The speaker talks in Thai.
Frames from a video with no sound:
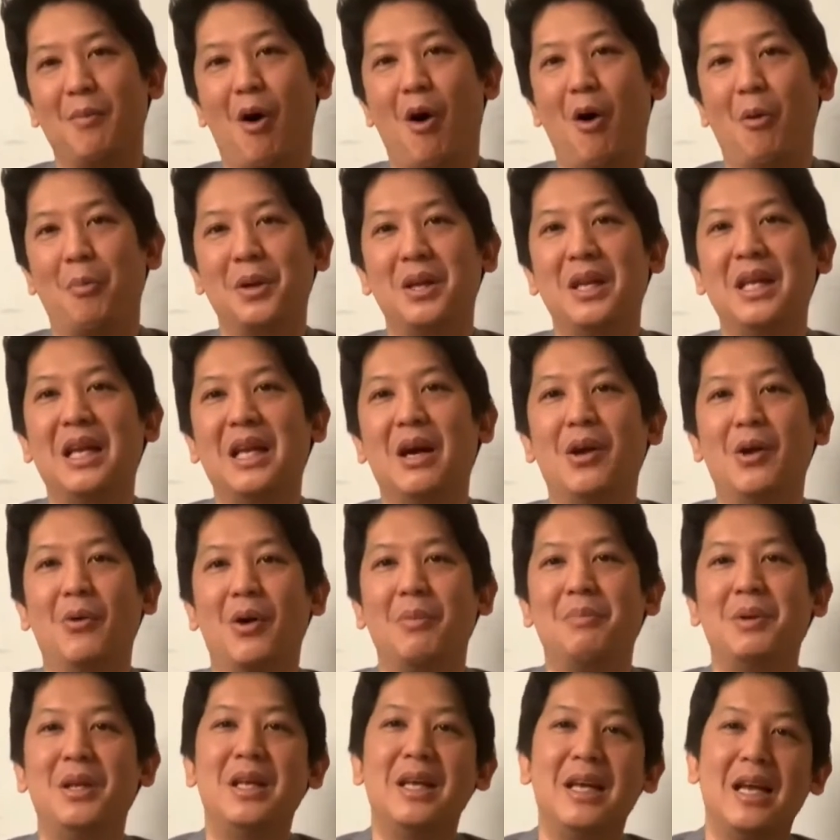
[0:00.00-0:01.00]
บอกพี่เดียวเลย
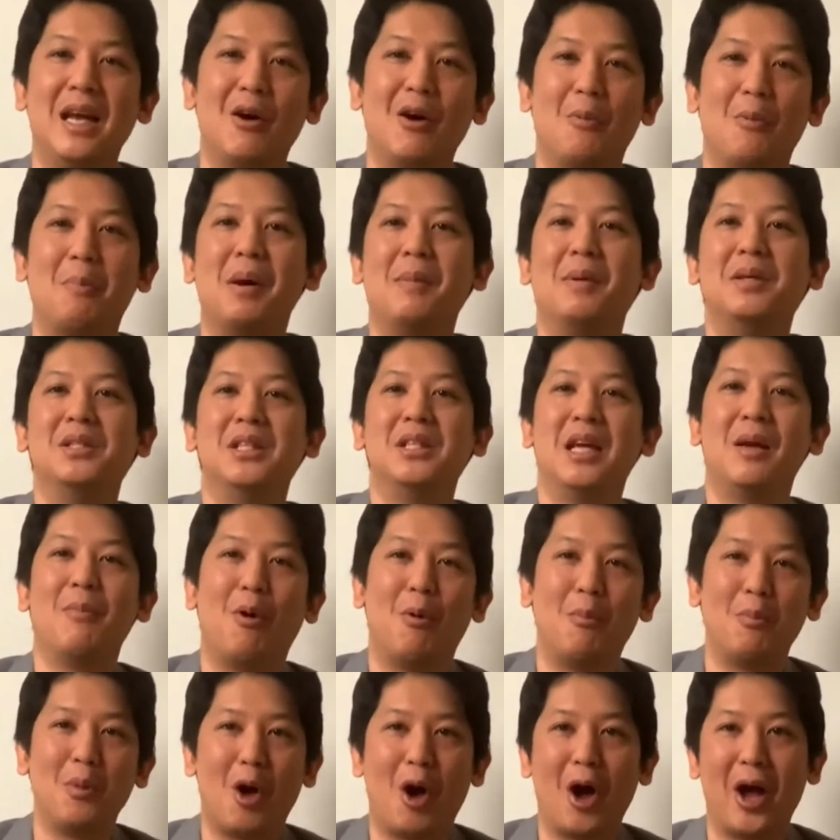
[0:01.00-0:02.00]
ว่าพี่เดียวเปิดบัญชีให้
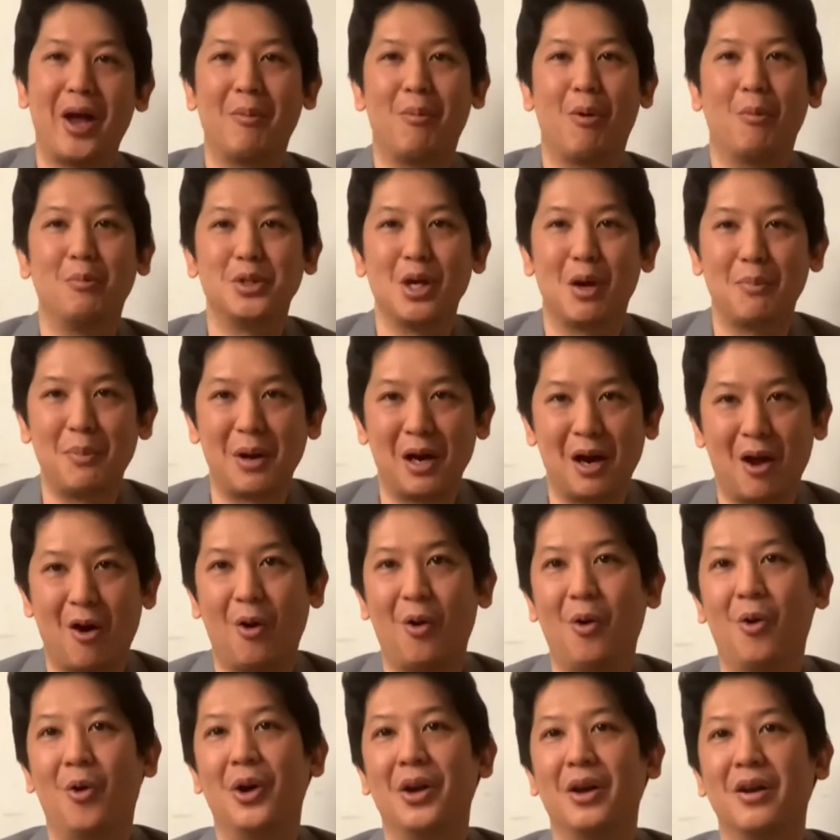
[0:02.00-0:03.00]
ผมหน่อย ผมจะไปหลอ
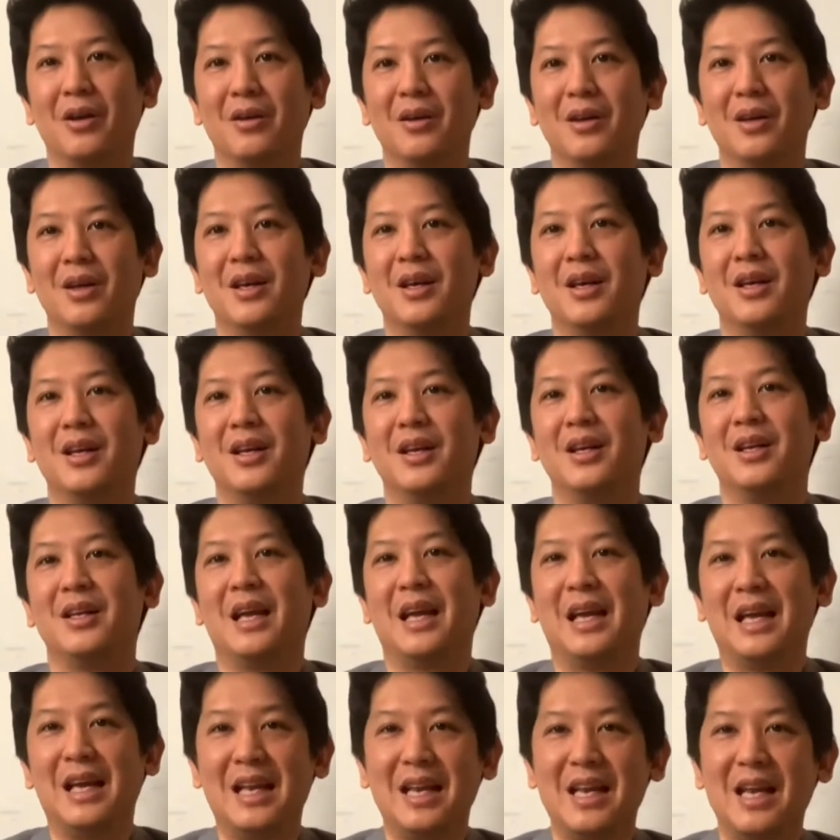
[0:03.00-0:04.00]
กคน อย่า
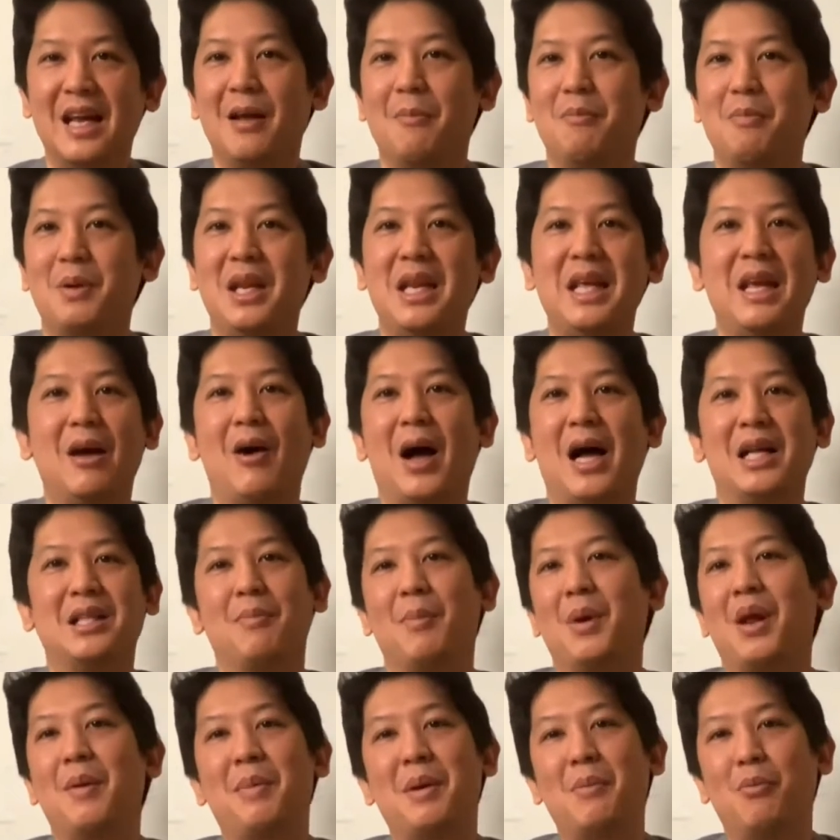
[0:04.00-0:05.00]
งนี้เนี่ยพี่เดียวอาจจะ
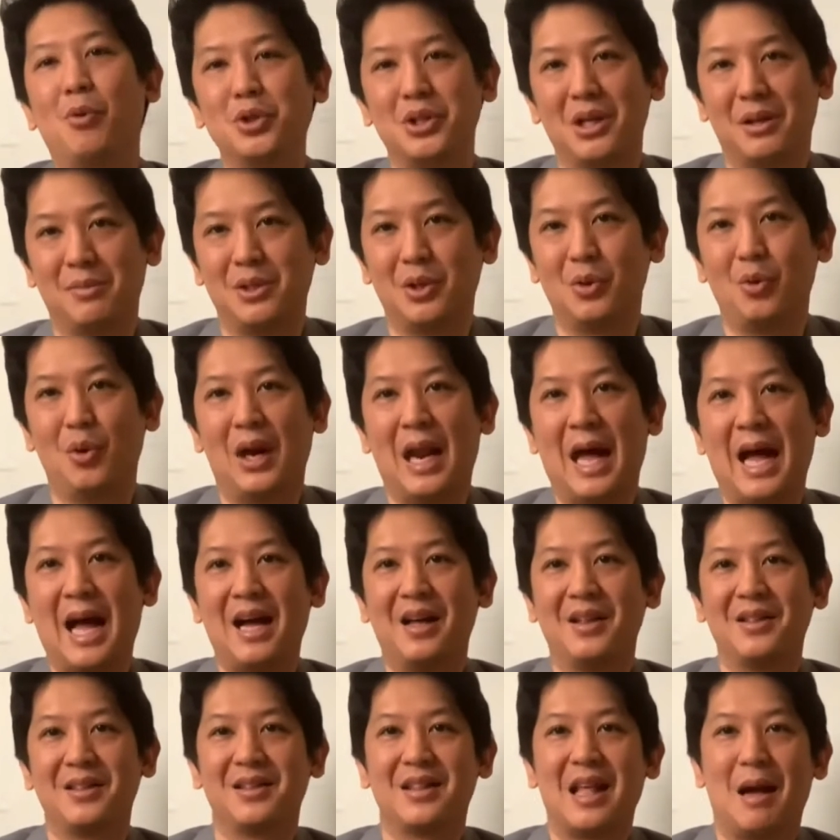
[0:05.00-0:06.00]
ไม่ได้เป็นผู้สนับสนุนแล้ว
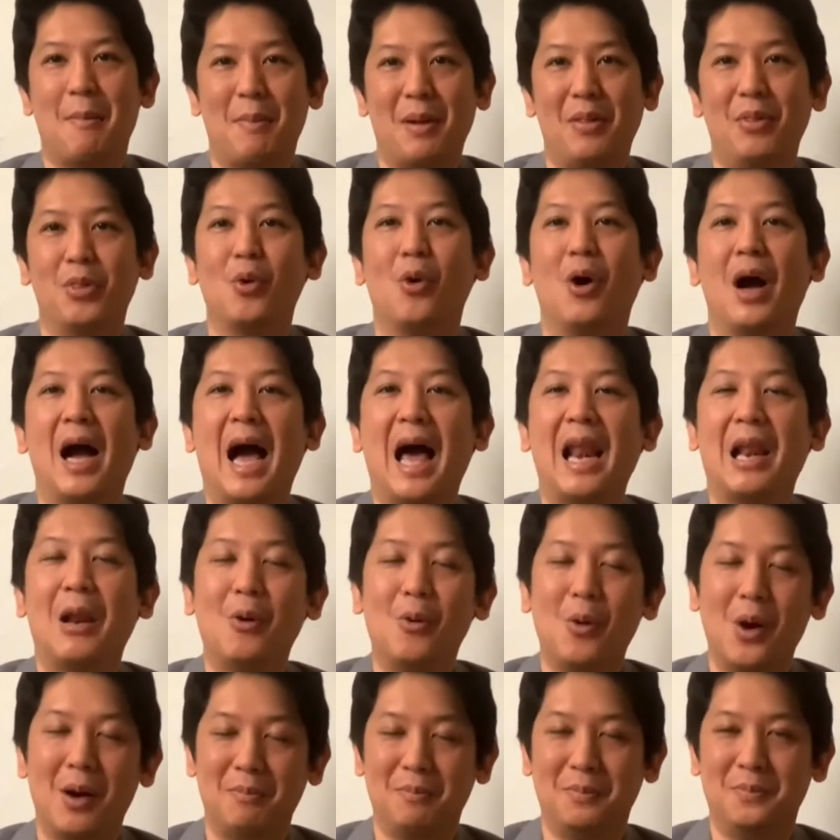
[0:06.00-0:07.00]
แต่เป็นตัวการ
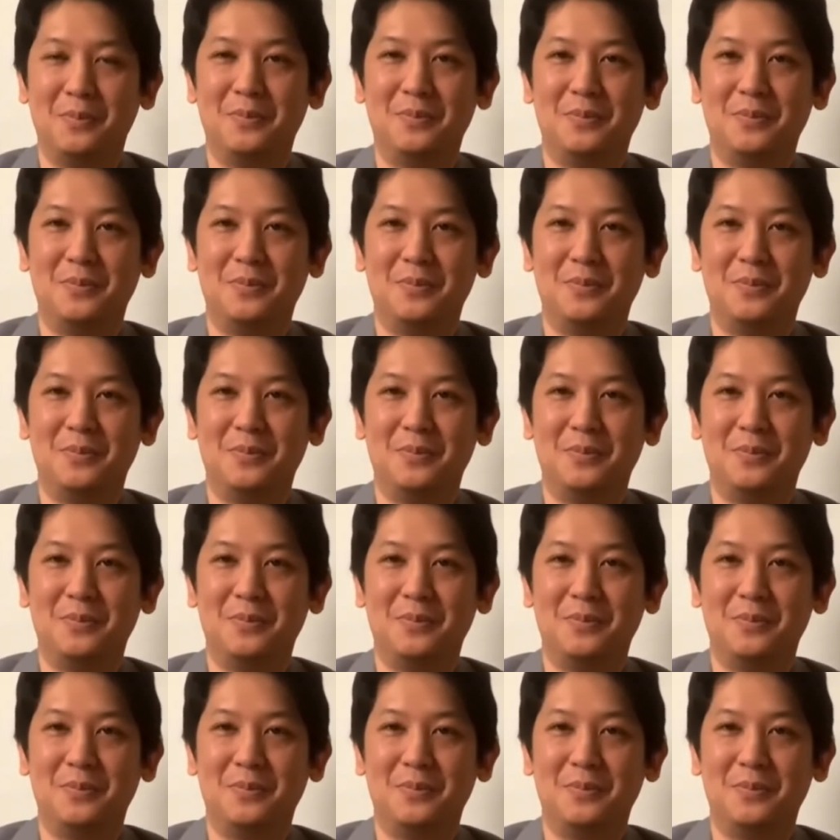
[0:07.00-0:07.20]
ร่วม